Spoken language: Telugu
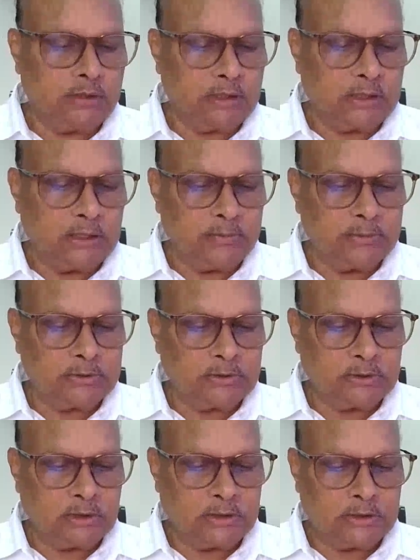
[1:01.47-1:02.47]
వారిని
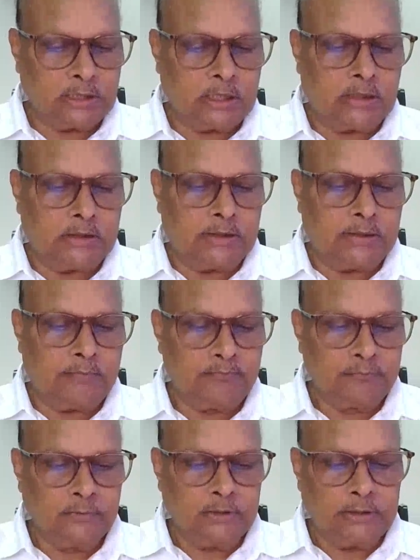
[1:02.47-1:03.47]
నియమించడం నిజం కాదా
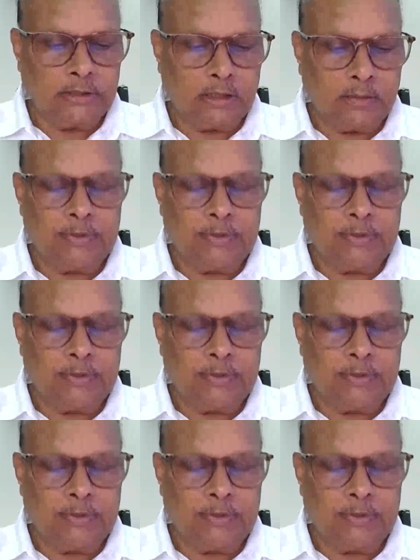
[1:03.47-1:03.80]
ఇదేనా